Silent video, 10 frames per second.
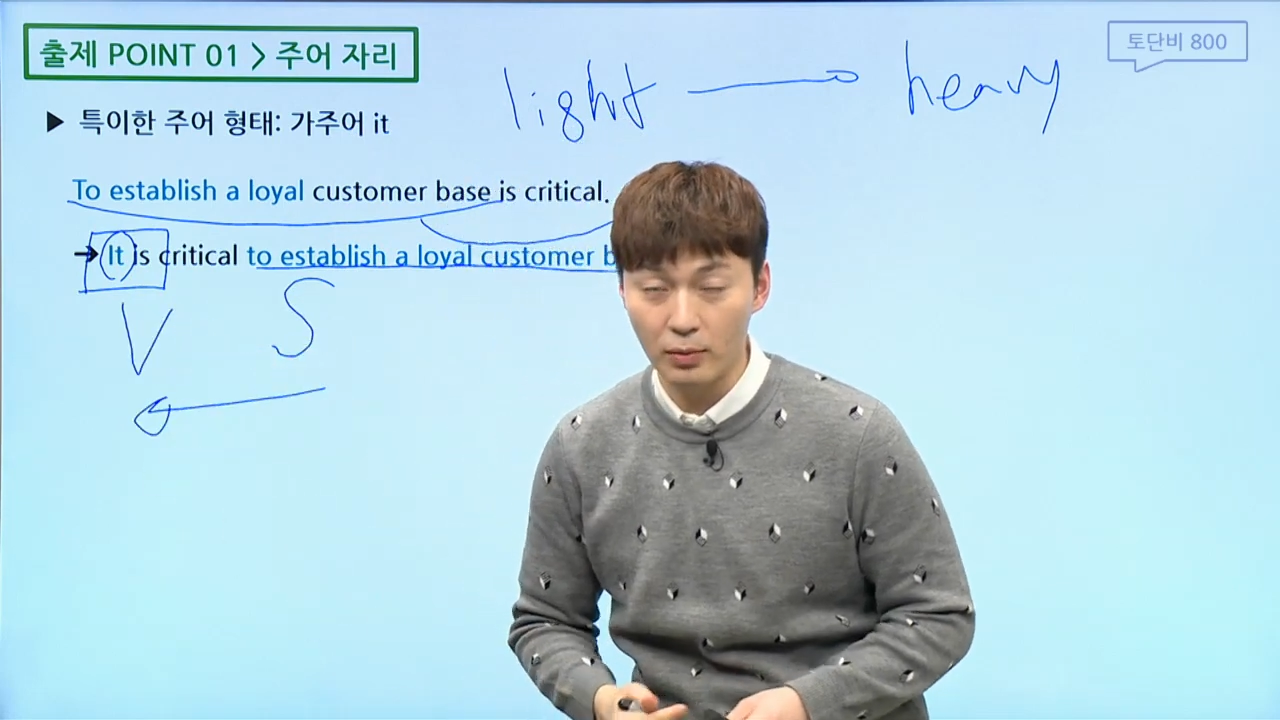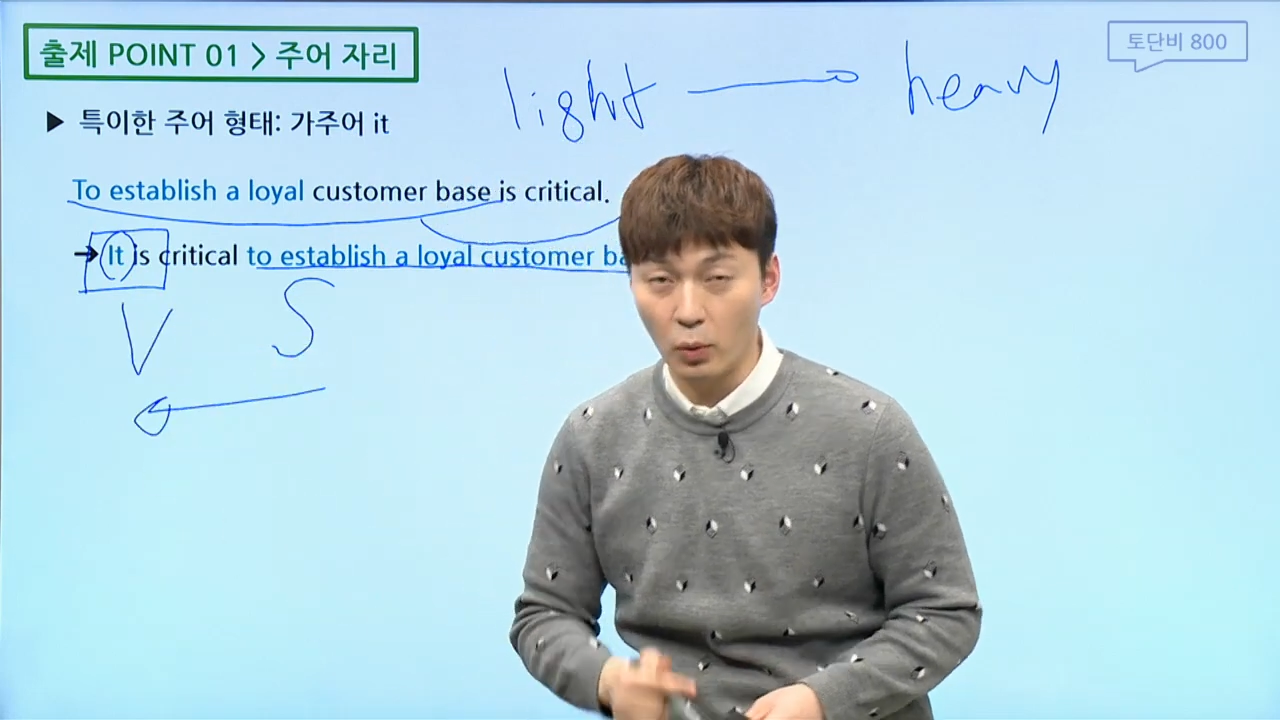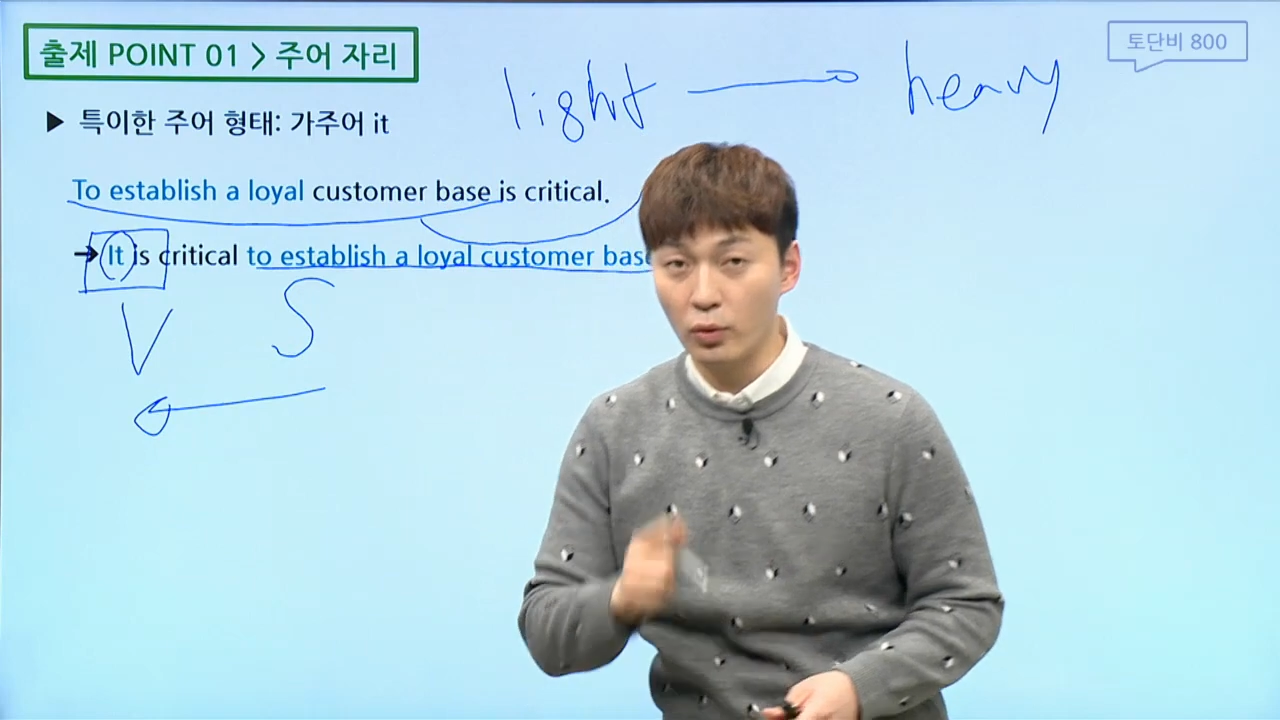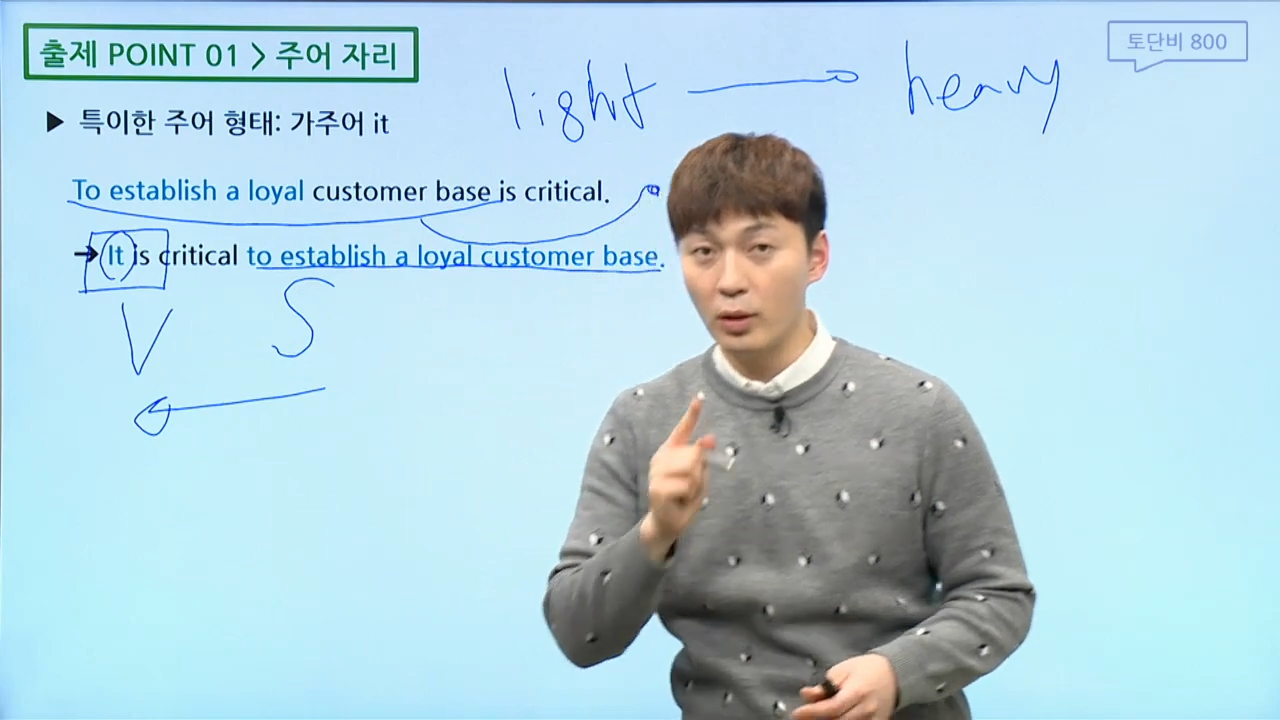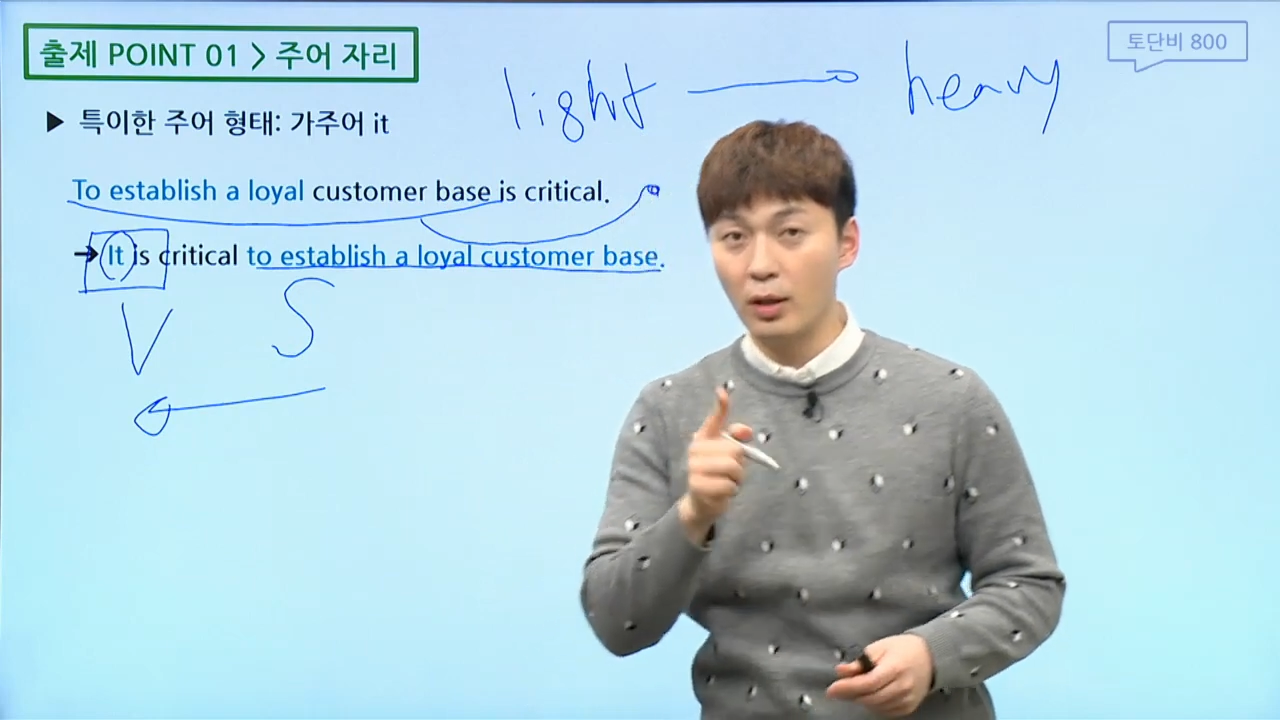
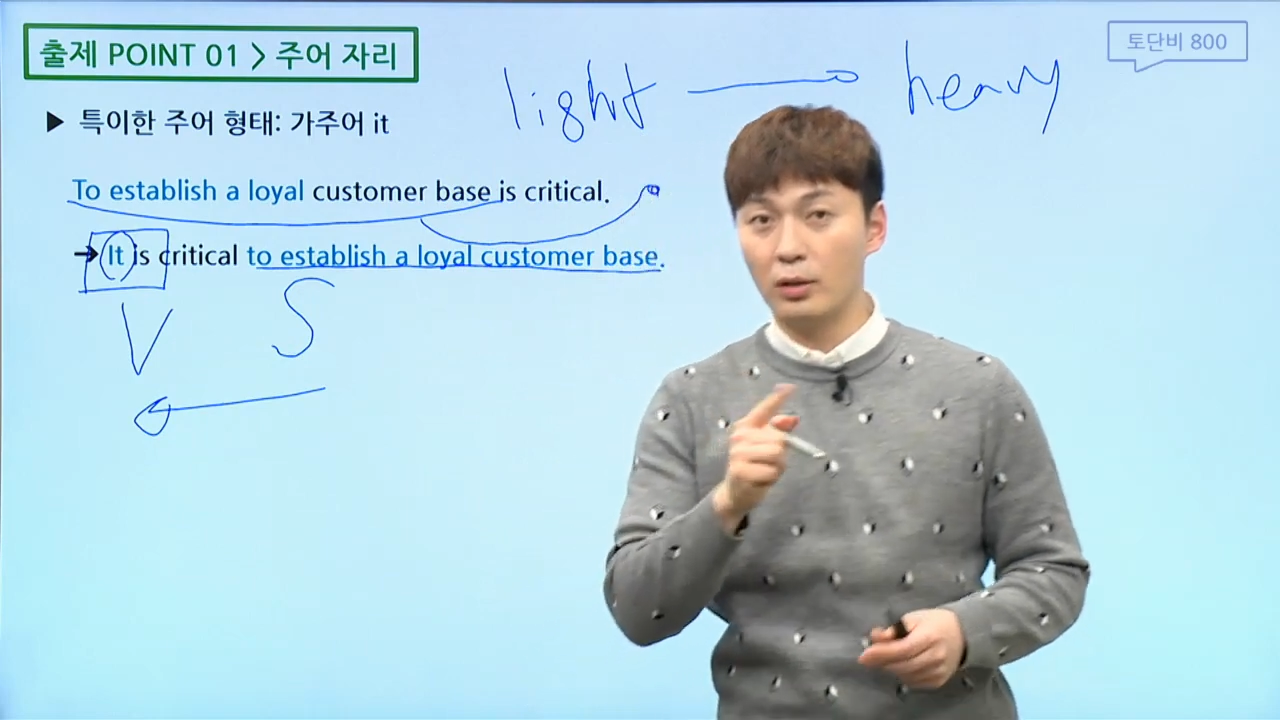오늘